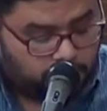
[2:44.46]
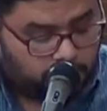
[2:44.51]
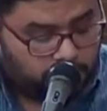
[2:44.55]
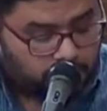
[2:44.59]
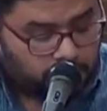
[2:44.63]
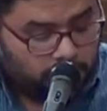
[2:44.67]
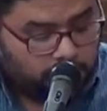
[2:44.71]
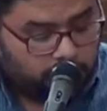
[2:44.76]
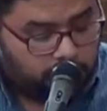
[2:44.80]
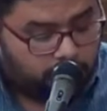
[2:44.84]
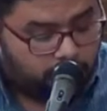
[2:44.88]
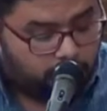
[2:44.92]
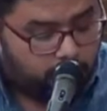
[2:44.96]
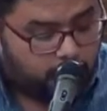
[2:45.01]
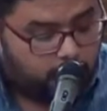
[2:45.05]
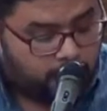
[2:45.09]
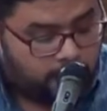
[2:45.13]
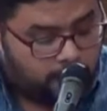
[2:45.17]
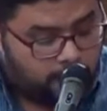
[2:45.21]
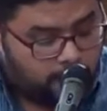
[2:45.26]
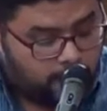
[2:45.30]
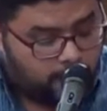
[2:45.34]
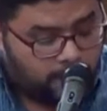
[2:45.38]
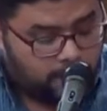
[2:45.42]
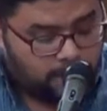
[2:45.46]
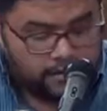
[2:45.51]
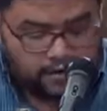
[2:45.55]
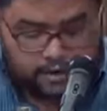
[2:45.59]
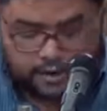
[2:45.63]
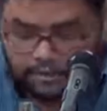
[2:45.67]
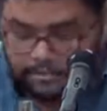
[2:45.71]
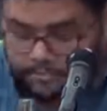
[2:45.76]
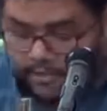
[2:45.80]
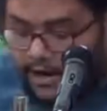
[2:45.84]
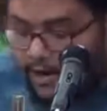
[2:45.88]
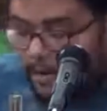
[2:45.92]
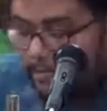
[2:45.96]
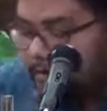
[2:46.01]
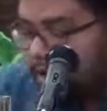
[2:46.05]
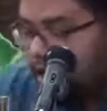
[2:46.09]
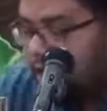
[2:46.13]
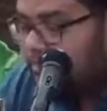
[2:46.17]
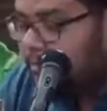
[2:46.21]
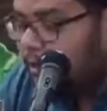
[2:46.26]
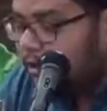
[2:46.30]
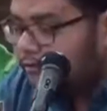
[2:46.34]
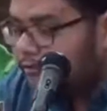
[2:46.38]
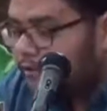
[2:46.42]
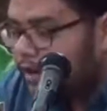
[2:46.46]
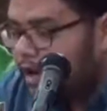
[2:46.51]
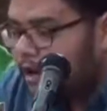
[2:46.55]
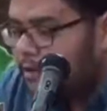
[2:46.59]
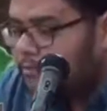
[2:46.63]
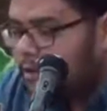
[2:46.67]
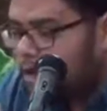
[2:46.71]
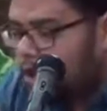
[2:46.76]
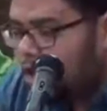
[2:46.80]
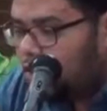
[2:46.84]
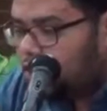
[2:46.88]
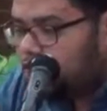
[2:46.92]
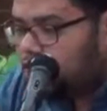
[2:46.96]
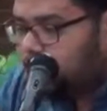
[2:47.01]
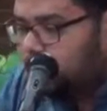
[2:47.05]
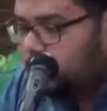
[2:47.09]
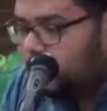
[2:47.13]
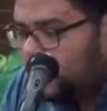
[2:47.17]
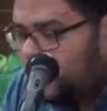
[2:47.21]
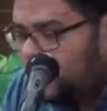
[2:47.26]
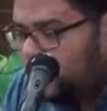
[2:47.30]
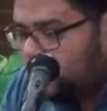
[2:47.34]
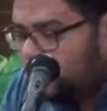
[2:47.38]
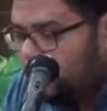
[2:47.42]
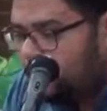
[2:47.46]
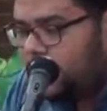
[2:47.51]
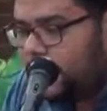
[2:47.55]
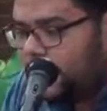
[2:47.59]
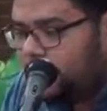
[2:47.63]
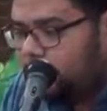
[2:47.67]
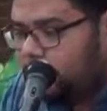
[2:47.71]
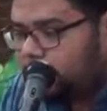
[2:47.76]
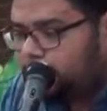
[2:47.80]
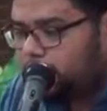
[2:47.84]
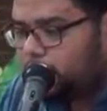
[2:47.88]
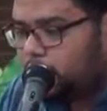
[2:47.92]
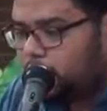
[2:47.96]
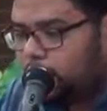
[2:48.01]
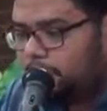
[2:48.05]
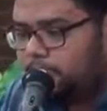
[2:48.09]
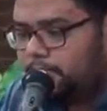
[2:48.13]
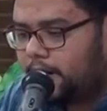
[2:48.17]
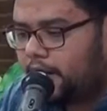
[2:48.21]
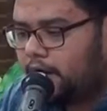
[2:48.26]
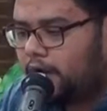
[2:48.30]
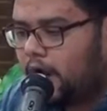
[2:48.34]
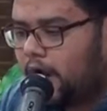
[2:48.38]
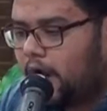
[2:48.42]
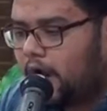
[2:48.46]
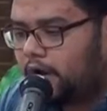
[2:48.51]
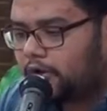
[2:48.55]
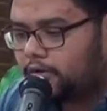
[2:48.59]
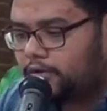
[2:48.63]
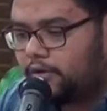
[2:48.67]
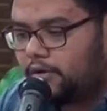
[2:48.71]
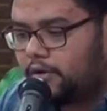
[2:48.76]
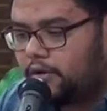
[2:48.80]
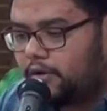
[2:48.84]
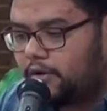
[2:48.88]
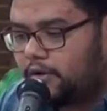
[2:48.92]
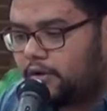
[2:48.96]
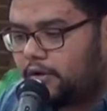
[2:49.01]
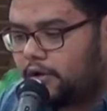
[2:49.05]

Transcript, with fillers: عشان كده ربنا بيعمل في قلب رعوس ممكن يكون بيعمل في قلوبنا النهارده